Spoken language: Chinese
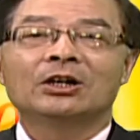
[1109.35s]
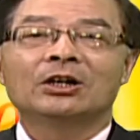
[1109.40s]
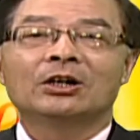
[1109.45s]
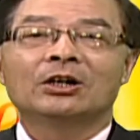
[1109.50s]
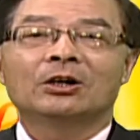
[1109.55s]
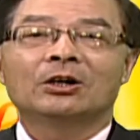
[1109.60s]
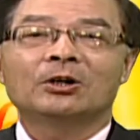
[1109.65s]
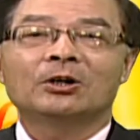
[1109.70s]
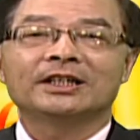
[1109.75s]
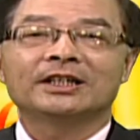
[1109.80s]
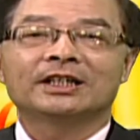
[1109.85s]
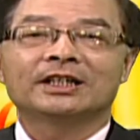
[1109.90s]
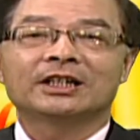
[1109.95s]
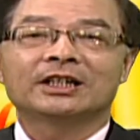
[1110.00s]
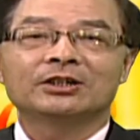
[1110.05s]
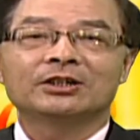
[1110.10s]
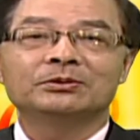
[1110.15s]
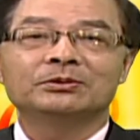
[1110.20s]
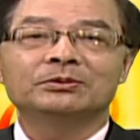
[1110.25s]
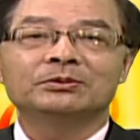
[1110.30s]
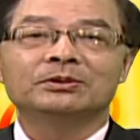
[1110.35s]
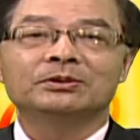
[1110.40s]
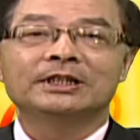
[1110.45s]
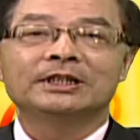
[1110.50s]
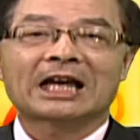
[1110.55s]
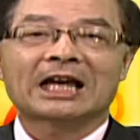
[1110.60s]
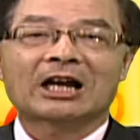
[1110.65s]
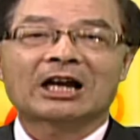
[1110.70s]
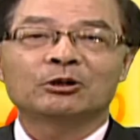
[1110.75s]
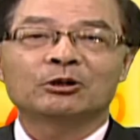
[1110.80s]
或与客户
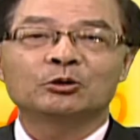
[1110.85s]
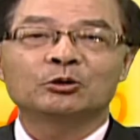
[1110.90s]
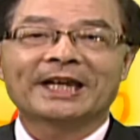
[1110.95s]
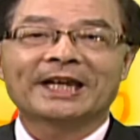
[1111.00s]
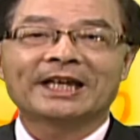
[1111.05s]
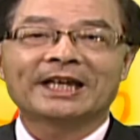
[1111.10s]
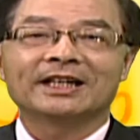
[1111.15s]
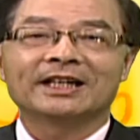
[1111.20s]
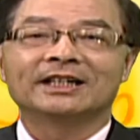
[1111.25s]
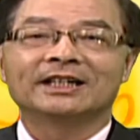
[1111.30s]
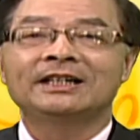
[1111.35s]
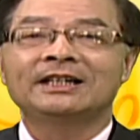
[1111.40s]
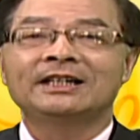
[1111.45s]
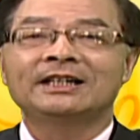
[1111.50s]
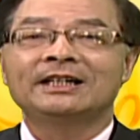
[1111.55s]
相互配合。